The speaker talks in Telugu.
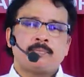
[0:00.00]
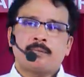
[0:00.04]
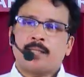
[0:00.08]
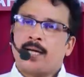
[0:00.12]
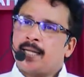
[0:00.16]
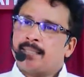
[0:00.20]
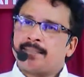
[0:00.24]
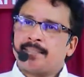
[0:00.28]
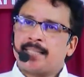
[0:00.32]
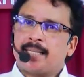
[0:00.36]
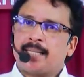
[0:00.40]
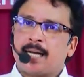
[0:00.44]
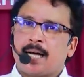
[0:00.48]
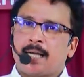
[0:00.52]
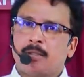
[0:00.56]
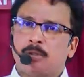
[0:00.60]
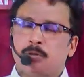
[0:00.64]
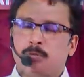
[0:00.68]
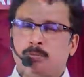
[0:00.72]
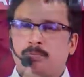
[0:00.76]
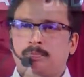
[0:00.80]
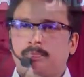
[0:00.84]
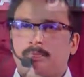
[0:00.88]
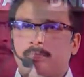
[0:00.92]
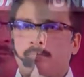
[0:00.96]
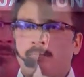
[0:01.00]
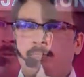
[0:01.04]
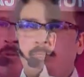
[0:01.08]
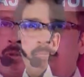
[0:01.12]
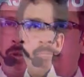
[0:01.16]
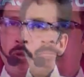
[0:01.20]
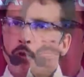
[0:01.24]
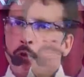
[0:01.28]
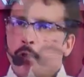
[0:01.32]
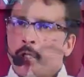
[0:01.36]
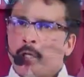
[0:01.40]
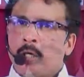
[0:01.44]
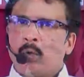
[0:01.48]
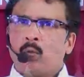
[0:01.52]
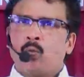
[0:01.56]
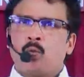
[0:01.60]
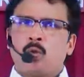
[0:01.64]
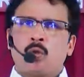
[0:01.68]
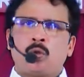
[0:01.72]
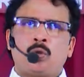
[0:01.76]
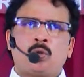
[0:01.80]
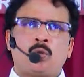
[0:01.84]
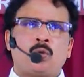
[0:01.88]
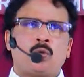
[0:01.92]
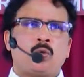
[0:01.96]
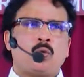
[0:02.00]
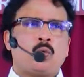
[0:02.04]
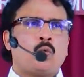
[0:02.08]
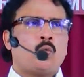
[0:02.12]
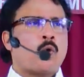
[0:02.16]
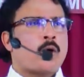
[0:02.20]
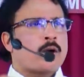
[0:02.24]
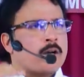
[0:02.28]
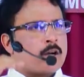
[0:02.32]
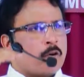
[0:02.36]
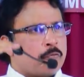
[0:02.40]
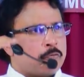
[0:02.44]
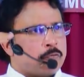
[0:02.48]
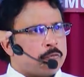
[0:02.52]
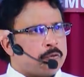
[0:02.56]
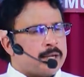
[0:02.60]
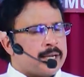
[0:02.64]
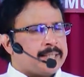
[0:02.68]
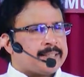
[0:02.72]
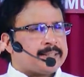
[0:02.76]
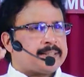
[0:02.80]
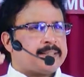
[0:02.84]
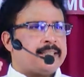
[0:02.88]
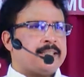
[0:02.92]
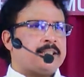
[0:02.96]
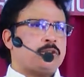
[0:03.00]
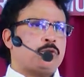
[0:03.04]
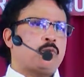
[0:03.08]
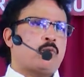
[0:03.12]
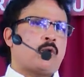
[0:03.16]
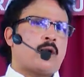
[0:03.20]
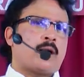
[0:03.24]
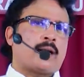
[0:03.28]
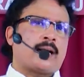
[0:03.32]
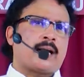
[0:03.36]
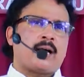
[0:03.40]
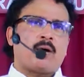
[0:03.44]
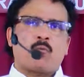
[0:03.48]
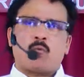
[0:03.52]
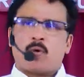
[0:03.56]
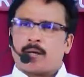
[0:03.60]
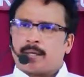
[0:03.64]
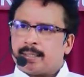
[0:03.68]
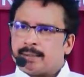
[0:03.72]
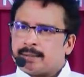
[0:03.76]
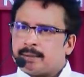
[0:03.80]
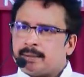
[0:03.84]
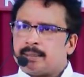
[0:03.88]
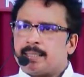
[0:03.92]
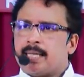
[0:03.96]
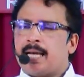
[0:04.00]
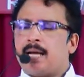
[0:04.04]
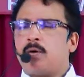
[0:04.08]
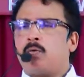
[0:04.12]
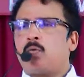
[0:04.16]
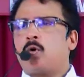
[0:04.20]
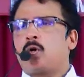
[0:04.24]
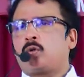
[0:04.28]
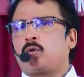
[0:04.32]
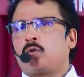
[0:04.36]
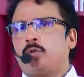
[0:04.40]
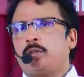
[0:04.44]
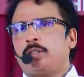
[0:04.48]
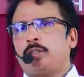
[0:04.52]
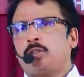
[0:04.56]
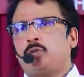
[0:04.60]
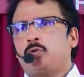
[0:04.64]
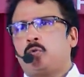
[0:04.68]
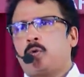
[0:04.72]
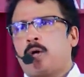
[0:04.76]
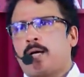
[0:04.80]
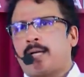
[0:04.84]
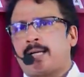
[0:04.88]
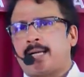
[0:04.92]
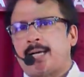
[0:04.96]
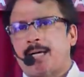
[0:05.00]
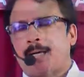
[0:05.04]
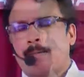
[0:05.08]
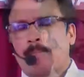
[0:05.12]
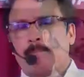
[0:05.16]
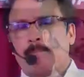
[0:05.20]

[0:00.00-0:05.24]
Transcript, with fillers: అంతేకాదు దేవుడు ఒక వ్యక్తి ద్వారా ఒక సేవకుని ద్వారా